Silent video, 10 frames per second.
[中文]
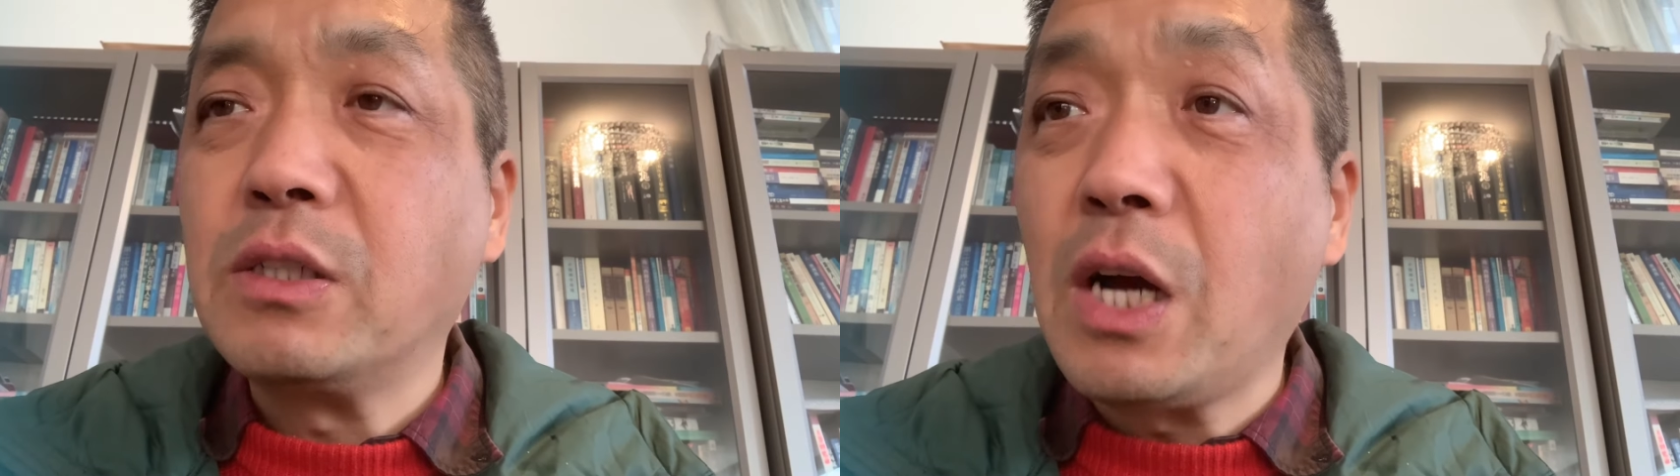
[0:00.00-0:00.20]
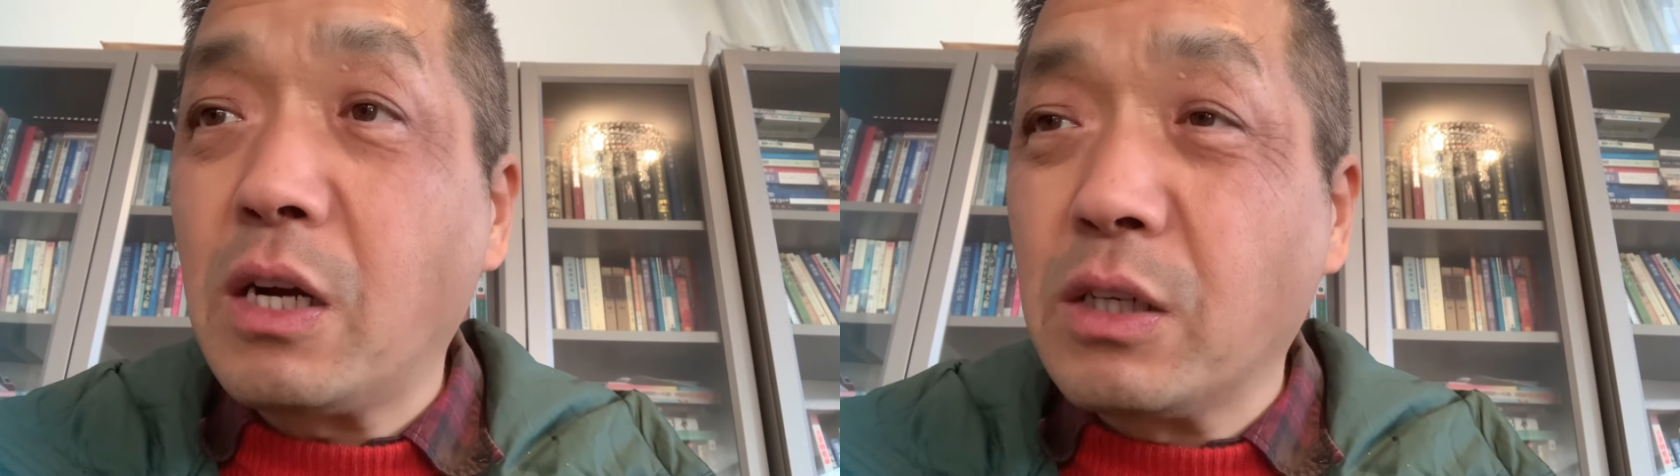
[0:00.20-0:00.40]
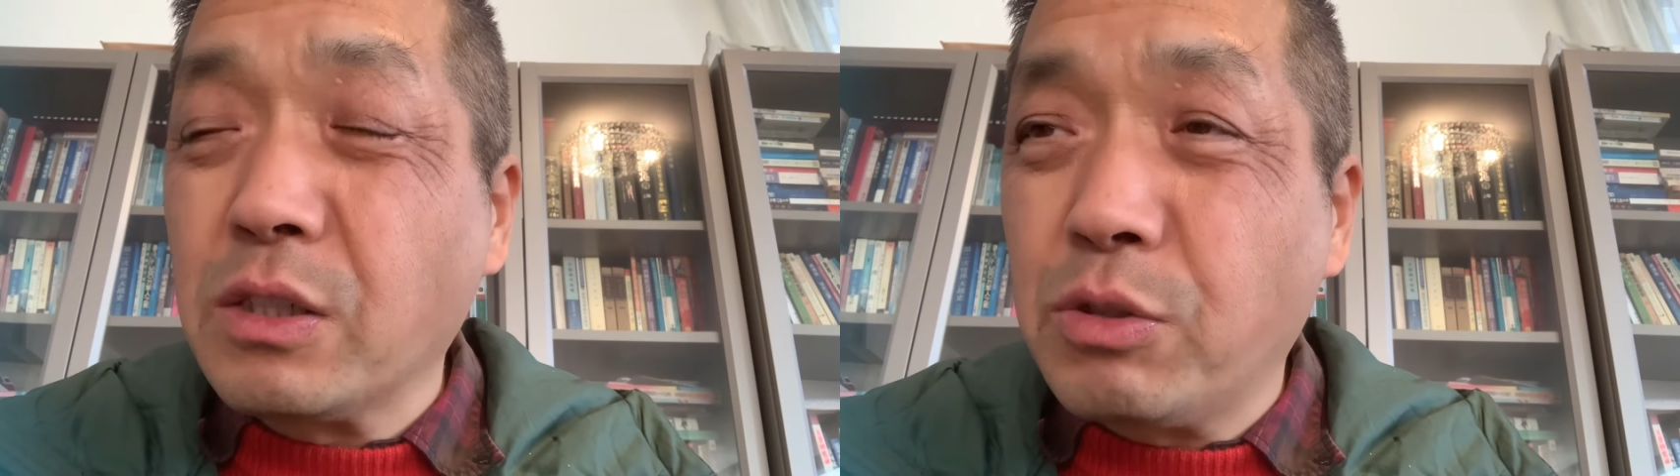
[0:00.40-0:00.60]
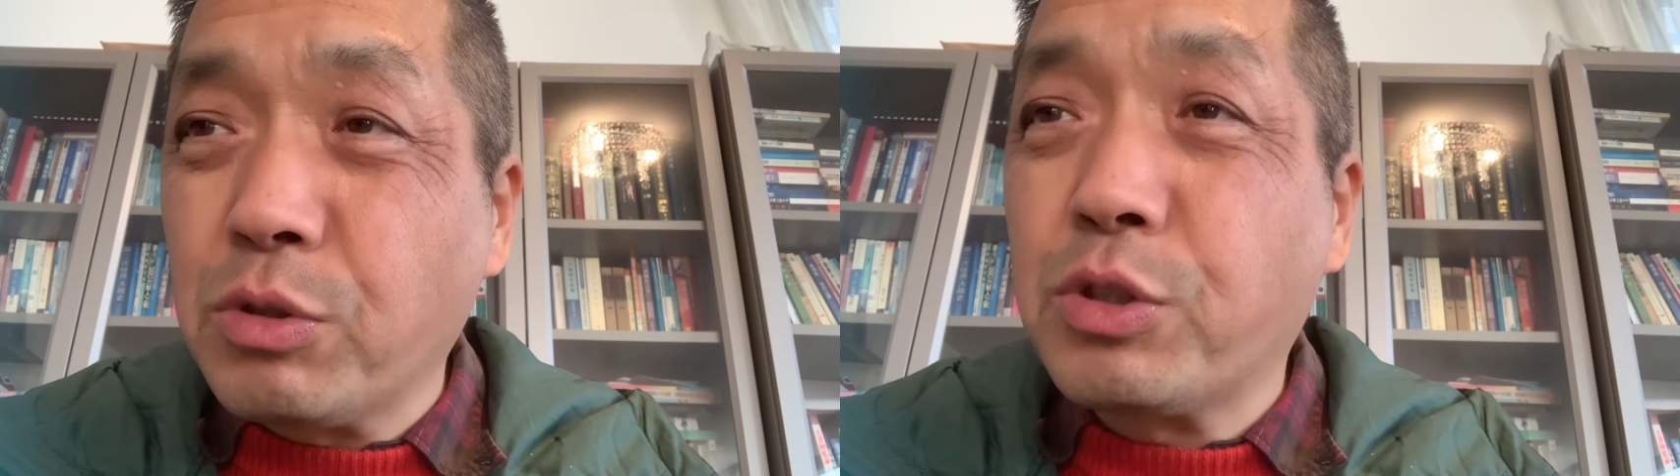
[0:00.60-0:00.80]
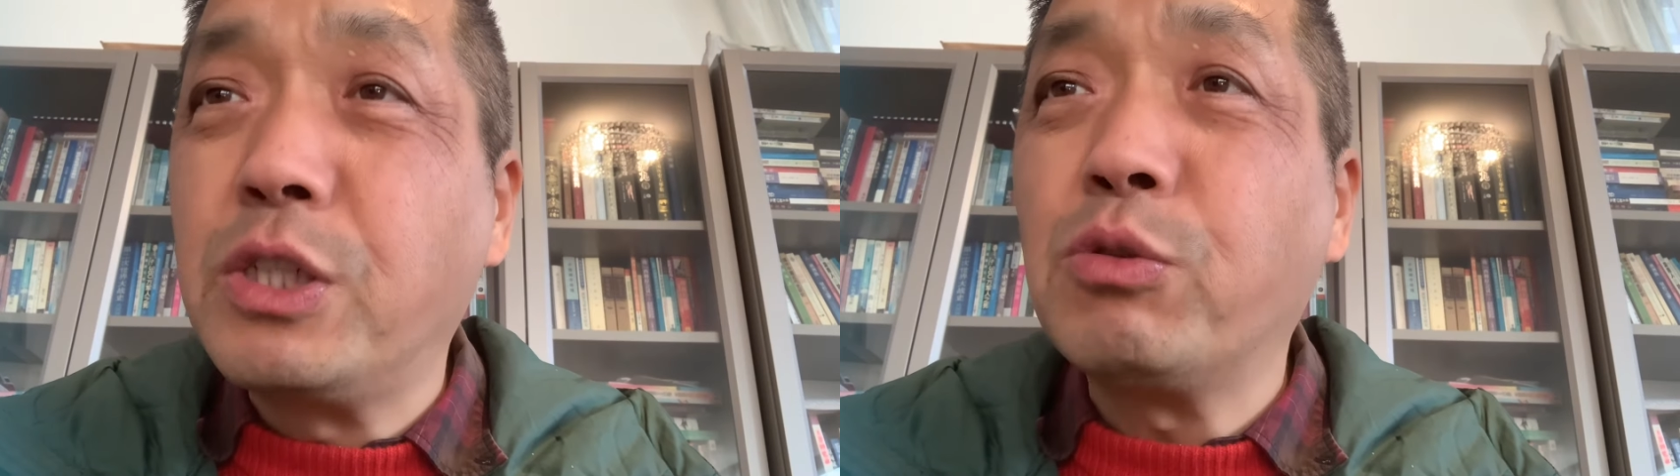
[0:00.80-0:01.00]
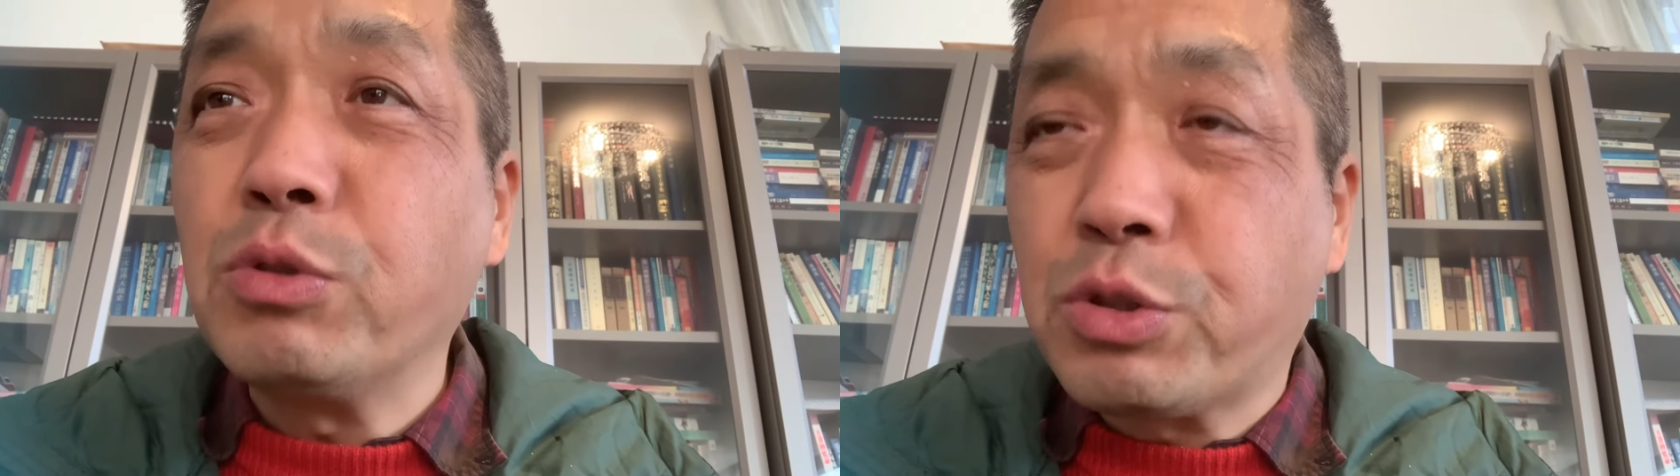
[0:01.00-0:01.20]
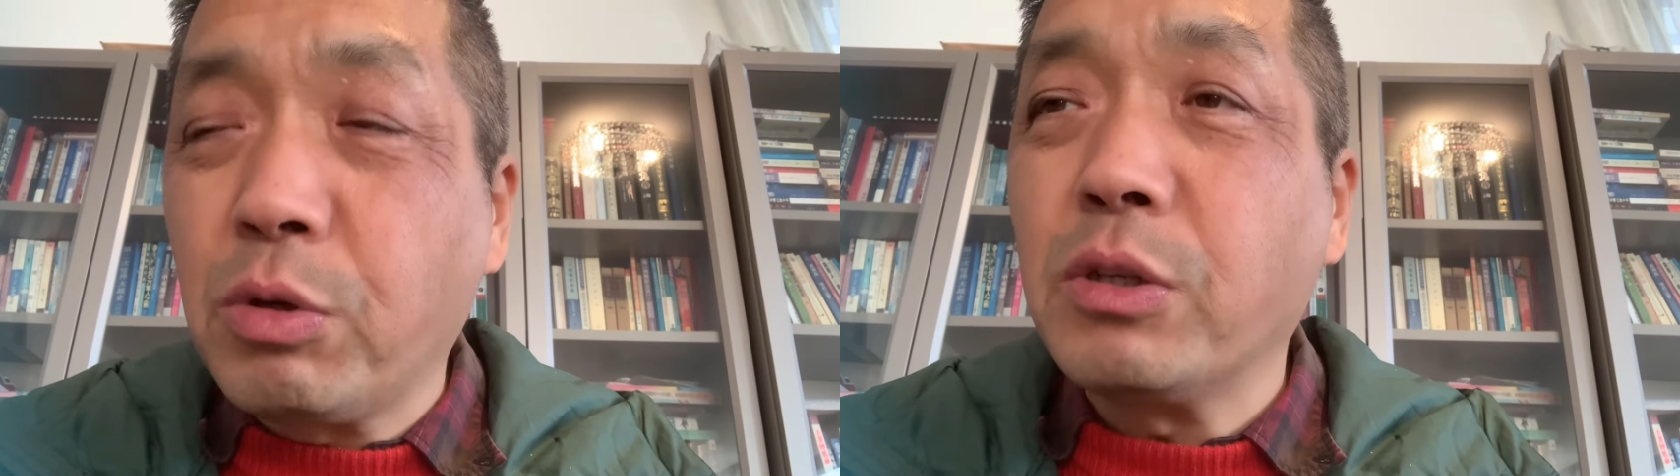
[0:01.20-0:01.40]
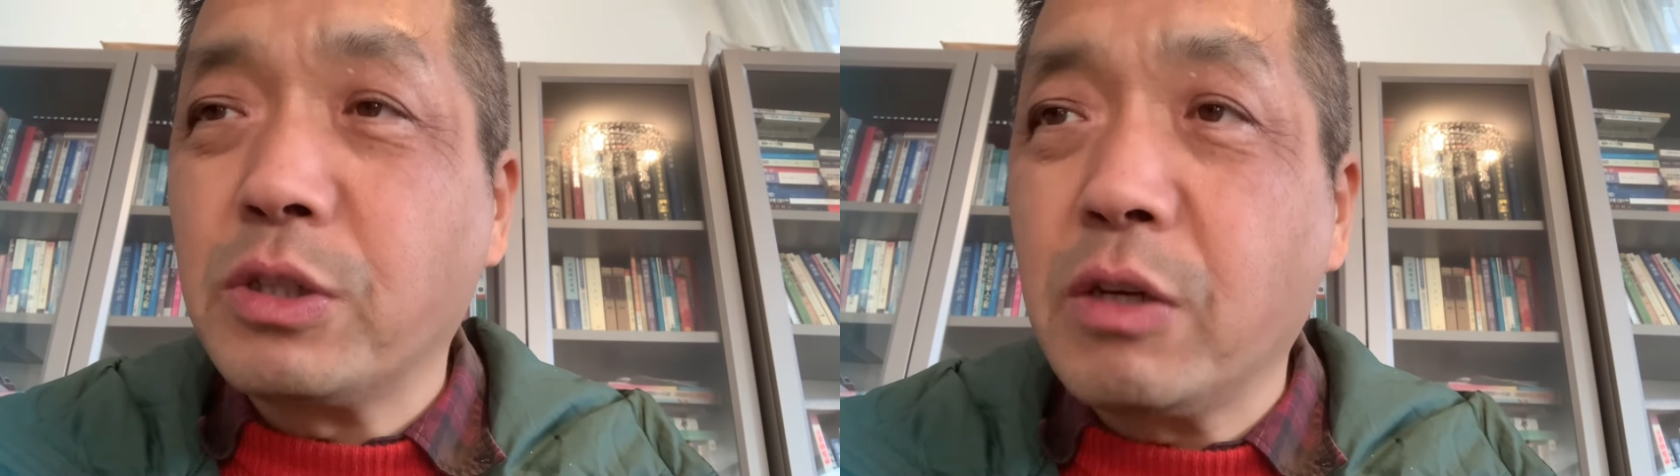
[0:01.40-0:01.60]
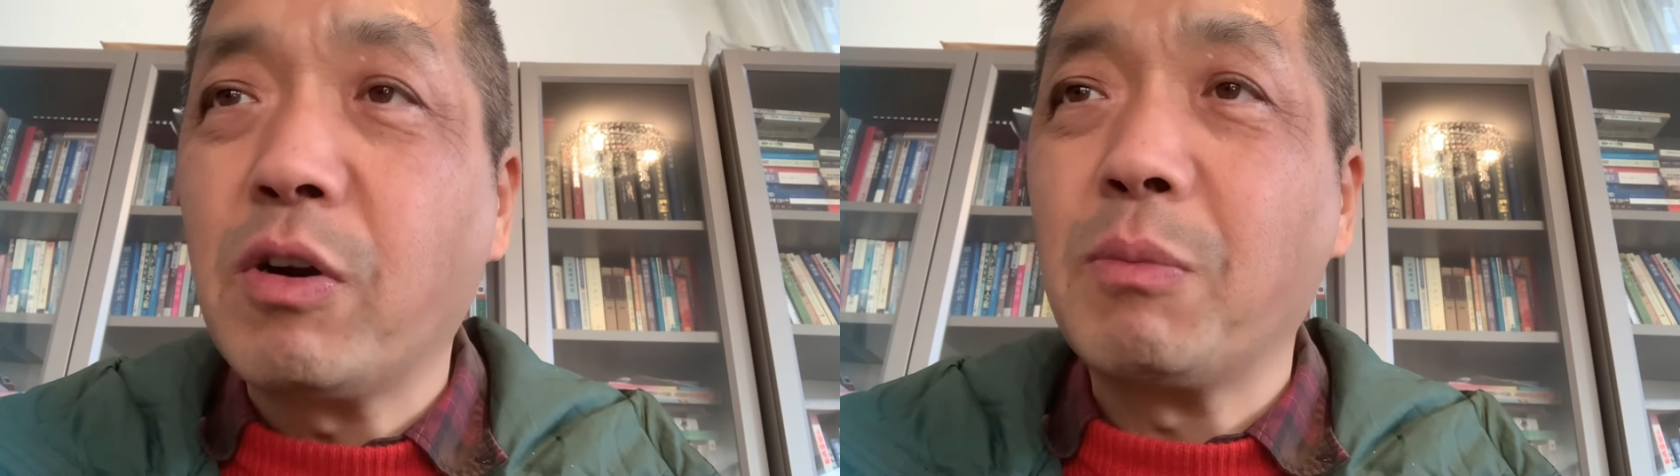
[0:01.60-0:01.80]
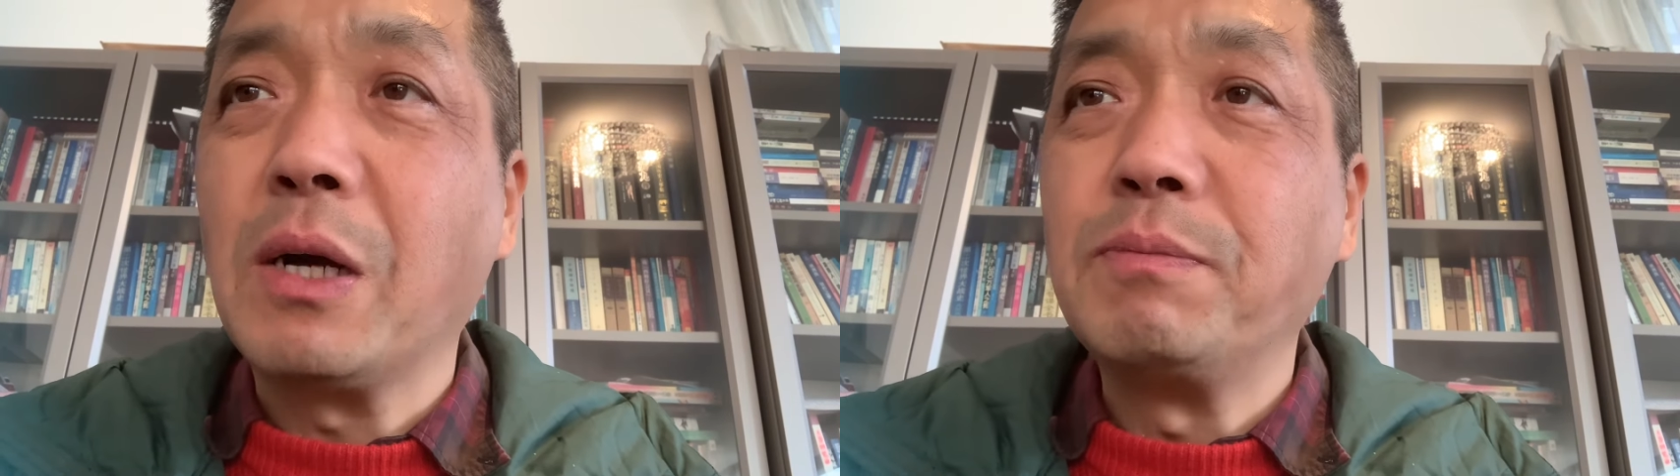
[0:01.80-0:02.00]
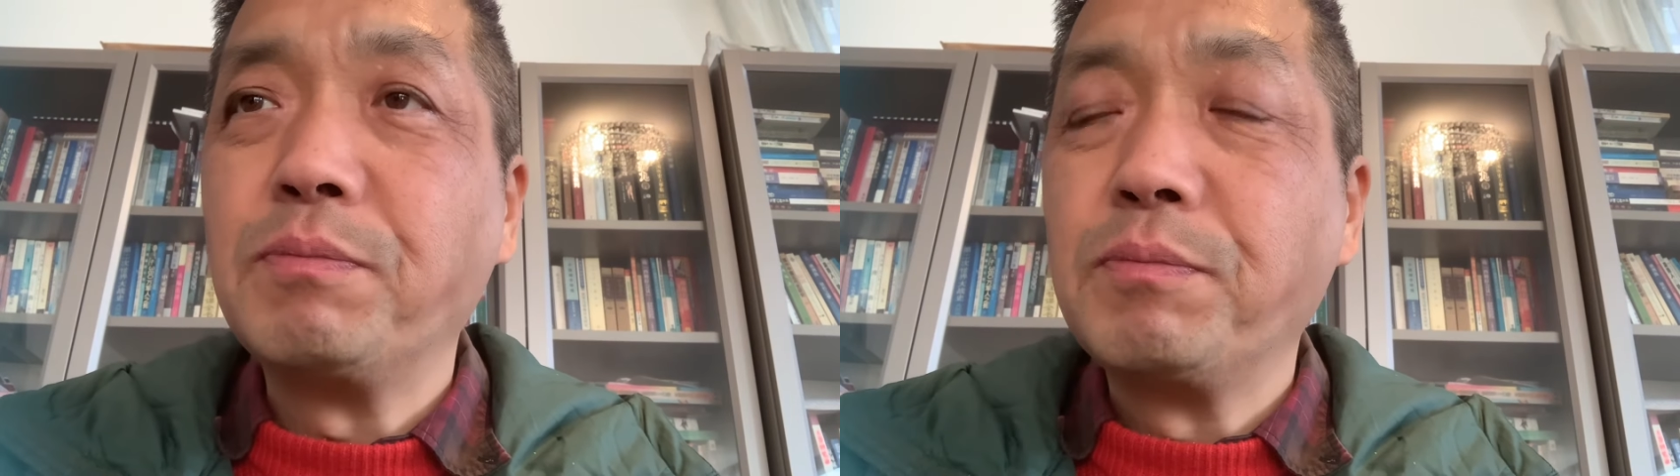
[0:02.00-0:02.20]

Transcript: 加上就是几乎所有的地方吧，